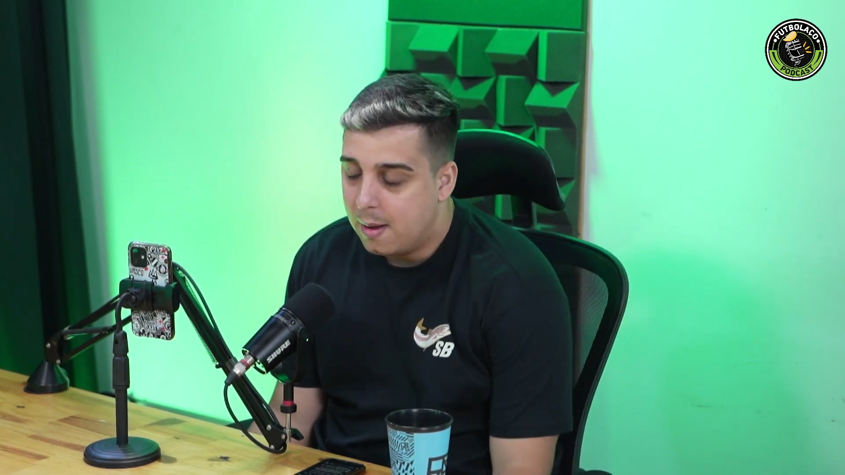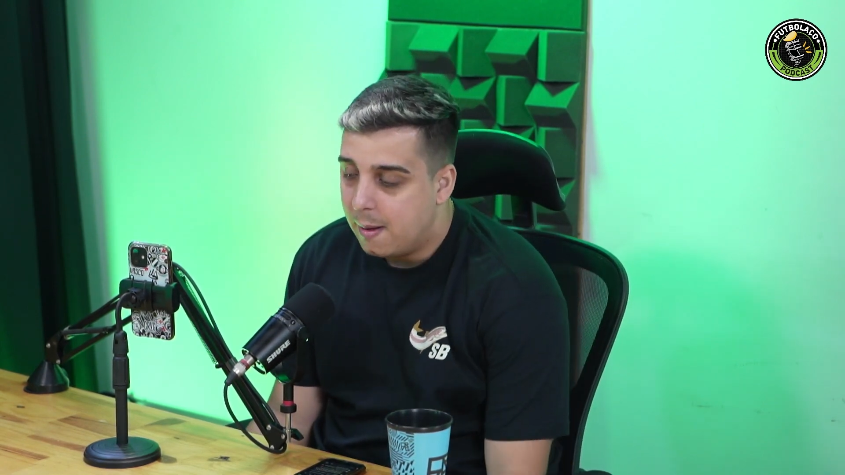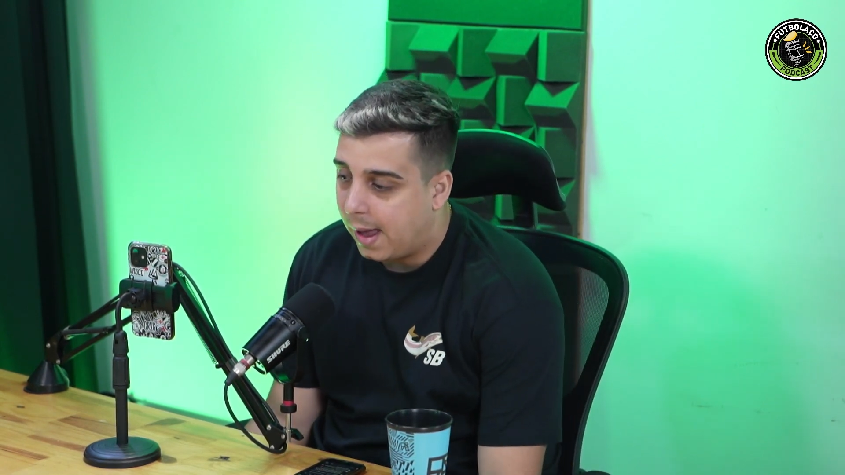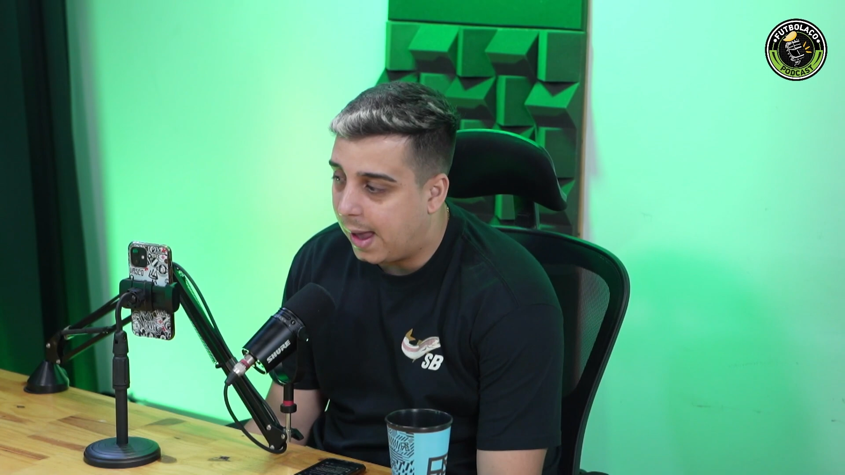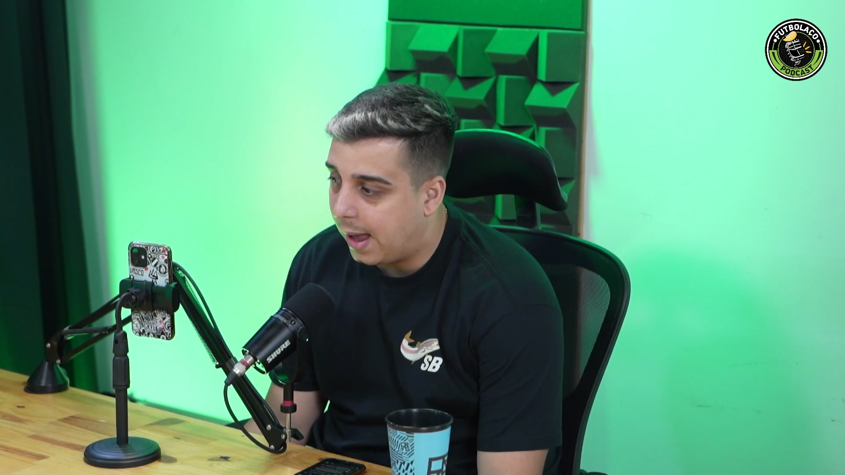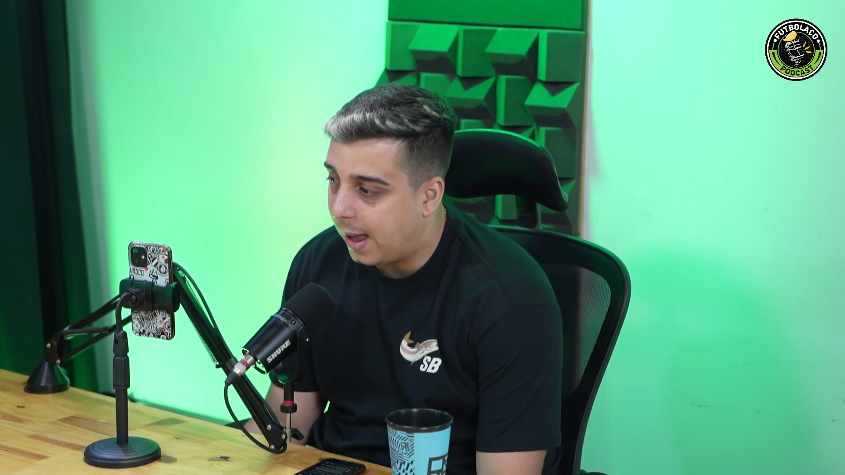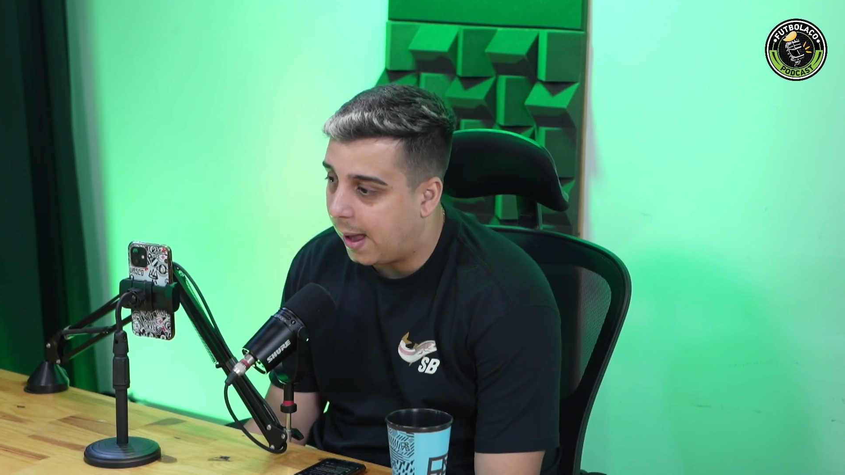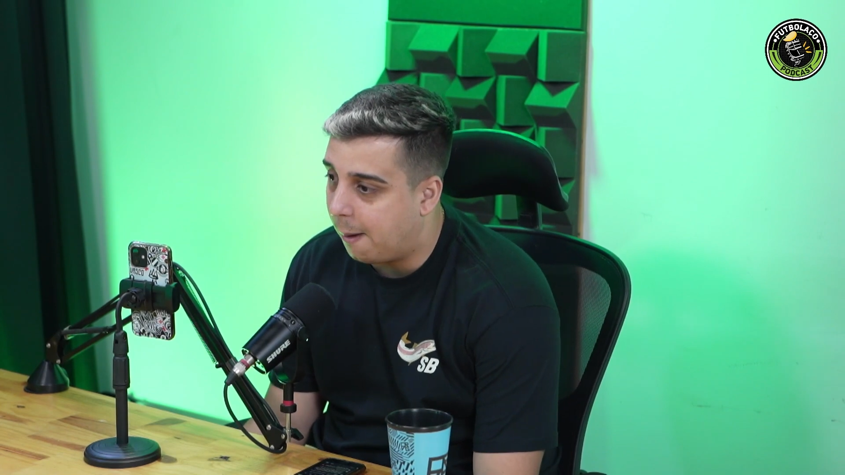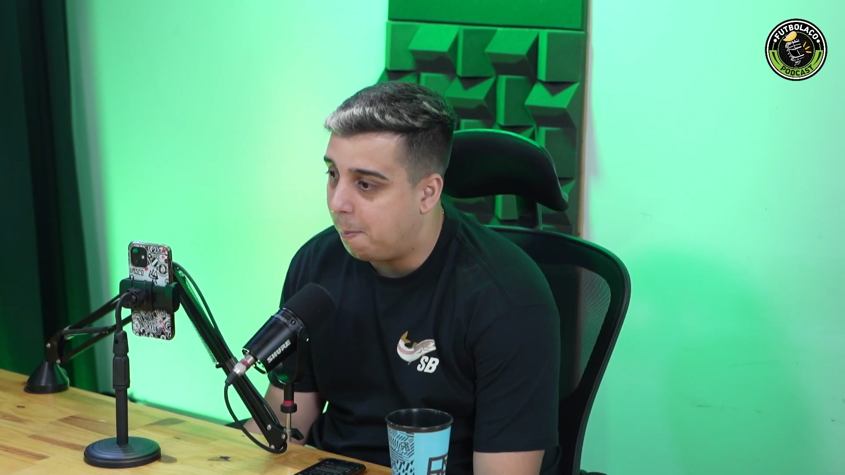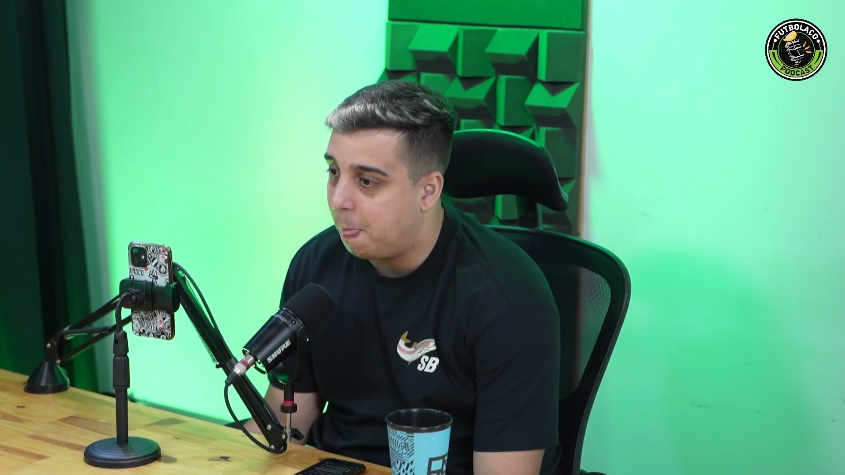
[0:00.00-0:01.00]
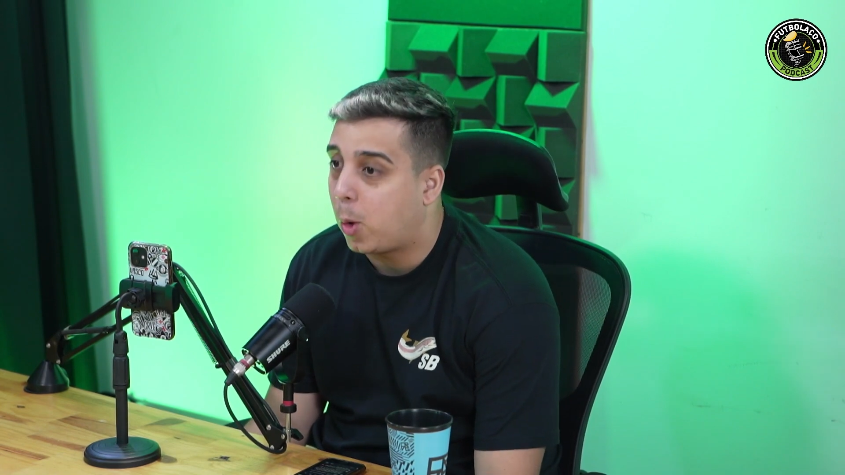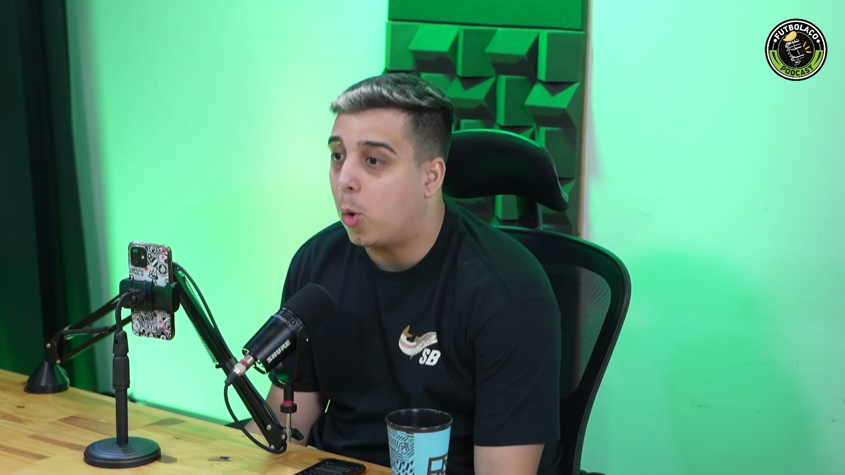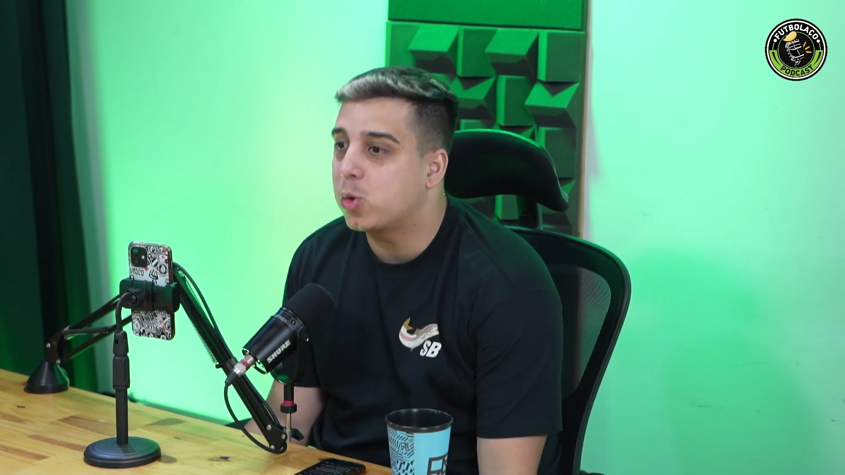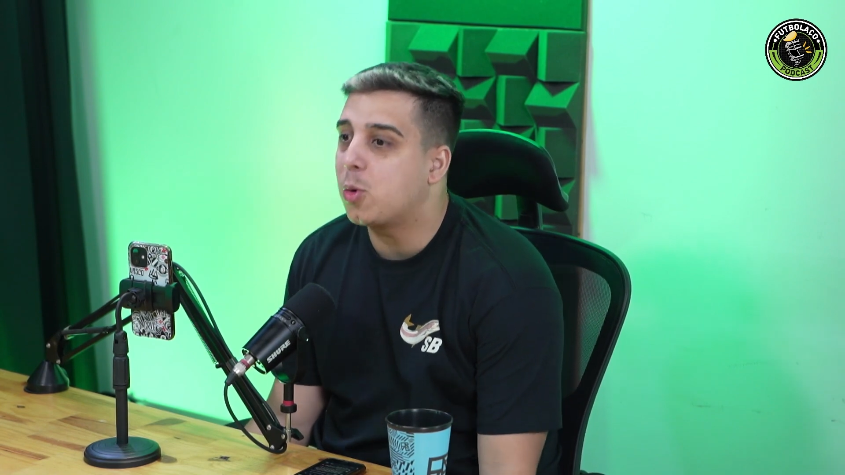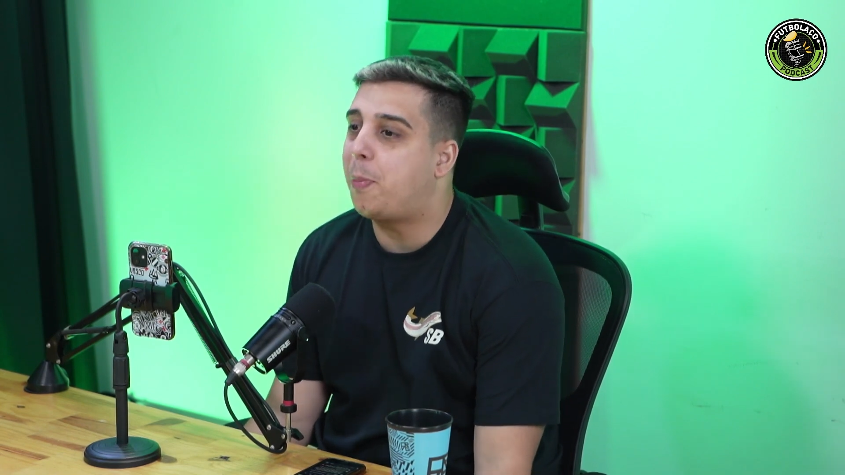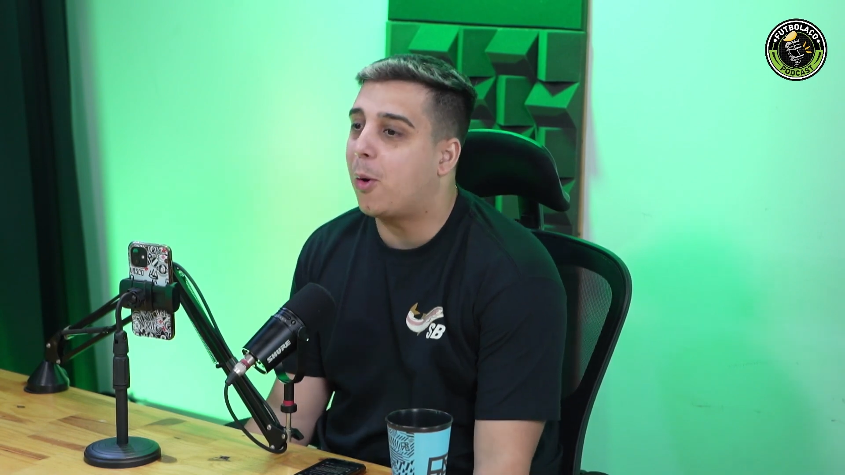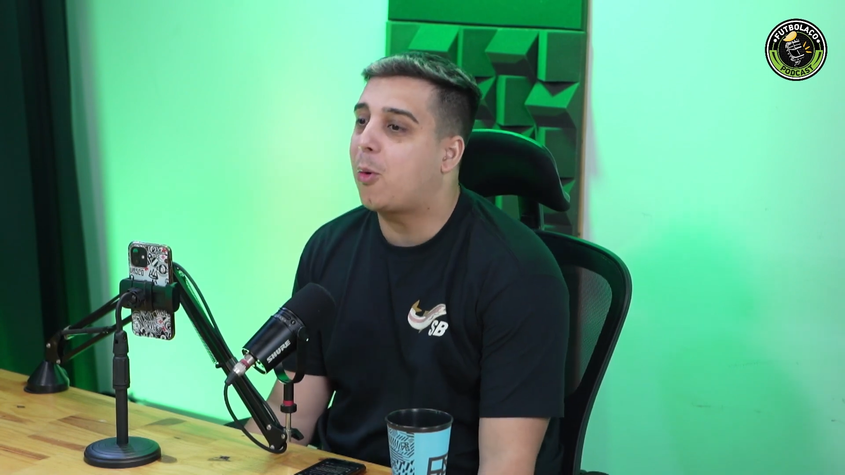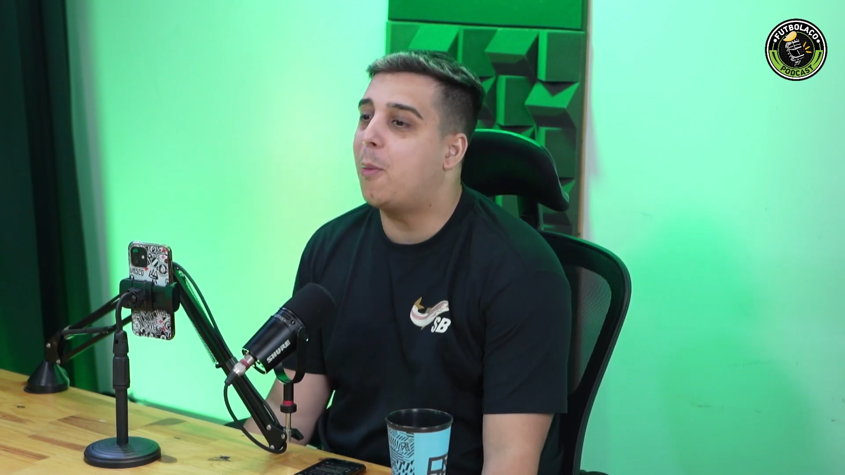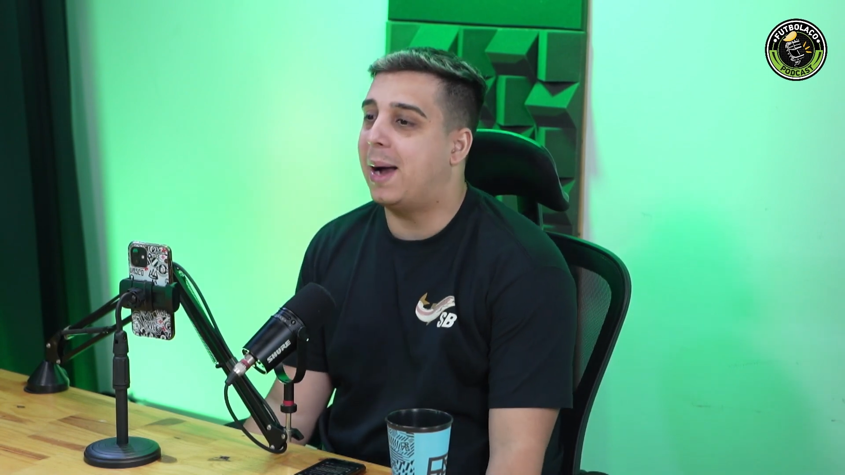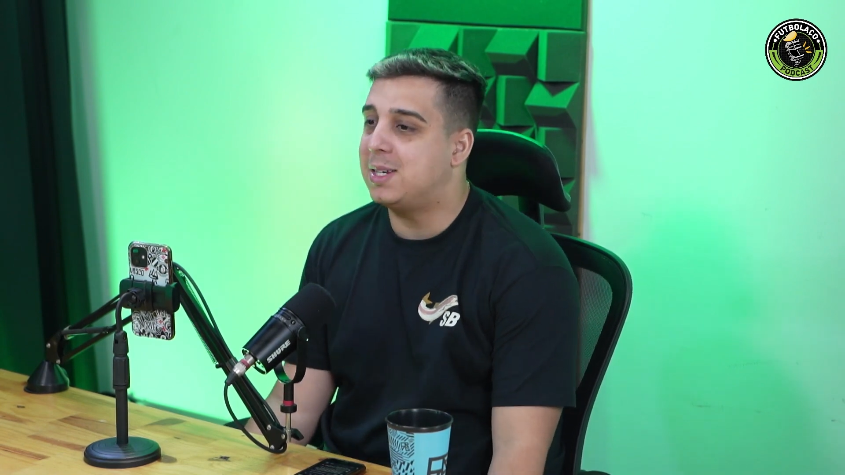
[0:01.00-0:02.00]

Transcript: É, conta um pouco mais